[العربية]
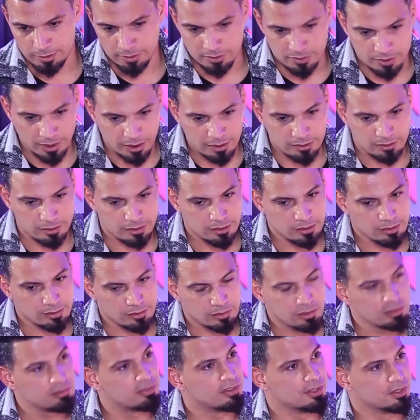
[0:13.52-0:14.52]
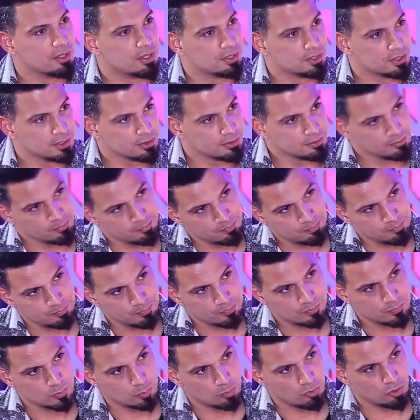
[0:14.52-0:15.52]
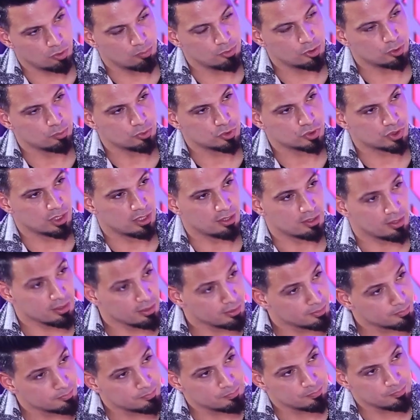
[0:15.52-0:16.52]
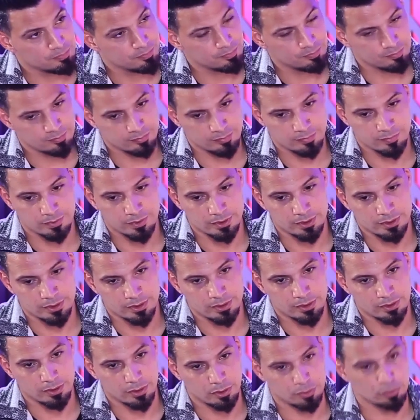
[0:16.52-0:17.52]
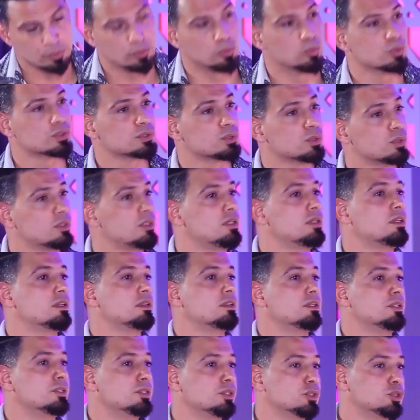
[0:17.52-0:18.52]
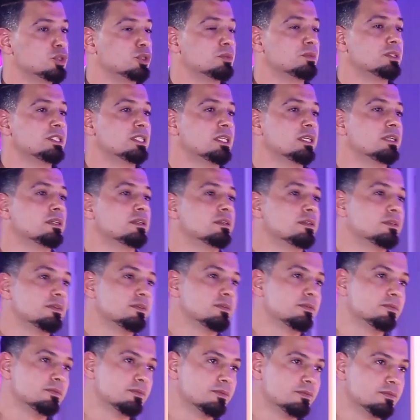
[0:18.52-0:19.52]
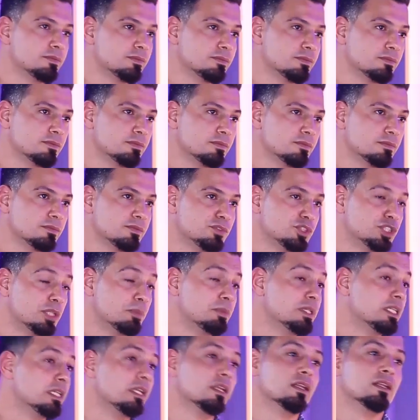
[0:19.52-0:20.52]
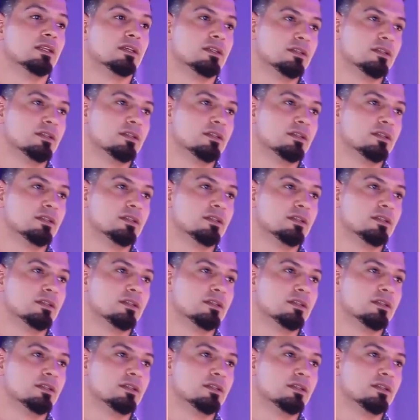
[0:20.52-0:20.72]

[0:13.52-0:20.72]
رسالتي لكل فنانين ومن ضمنهم الشعراء نعم أن الوصول للنجومية جميل